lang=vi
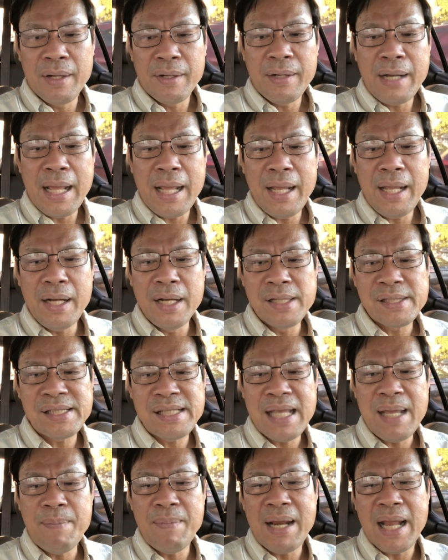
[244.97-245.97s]
đây được
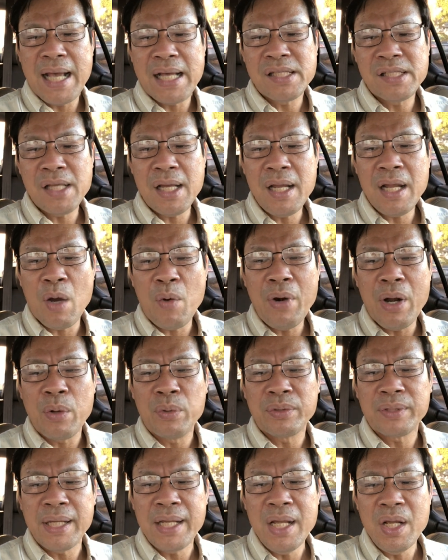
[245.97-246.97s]
xem là sân khấu
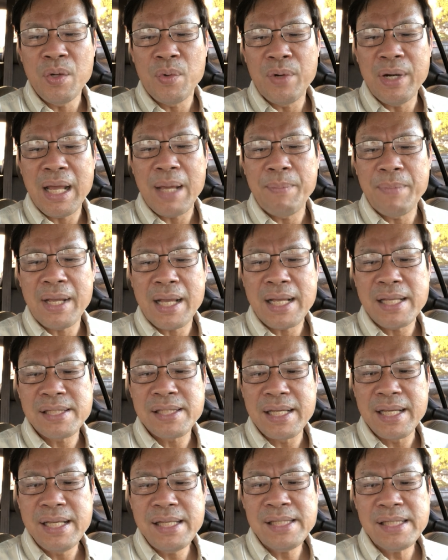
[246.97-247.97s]
đầu tiên của nam ca
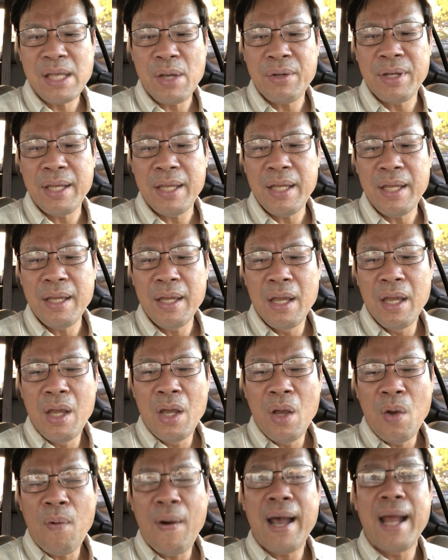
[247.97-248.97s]
sĩ sau khi
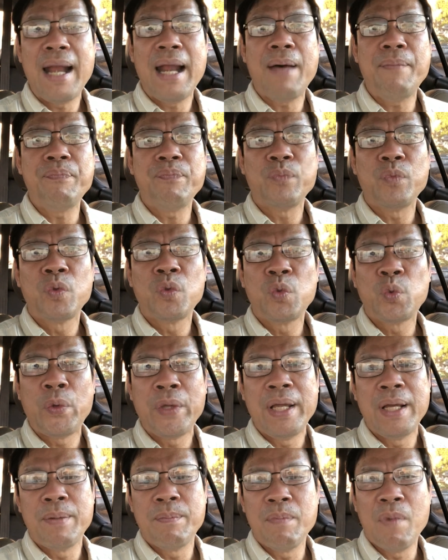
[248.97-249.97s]
Hoài Lâm
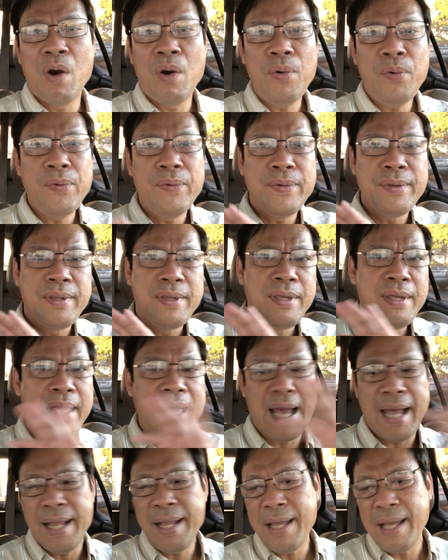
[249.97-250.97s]
tuyên bố
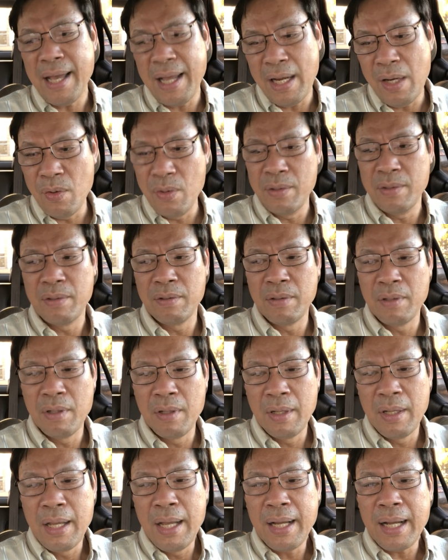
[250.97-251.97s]
giải nghệ luôn
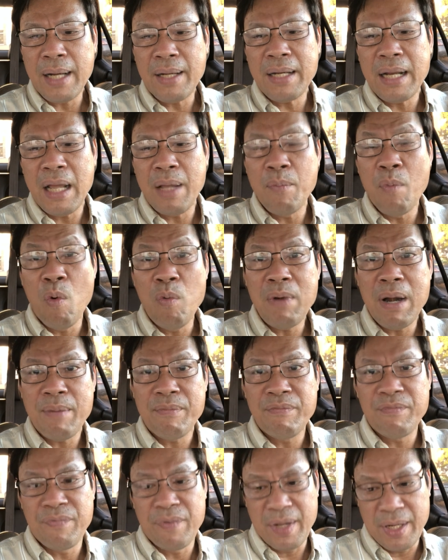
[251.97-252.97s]
cách đây 4
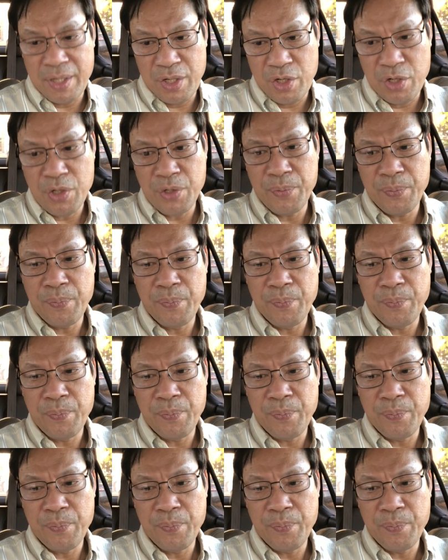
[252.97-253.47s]
năm về trước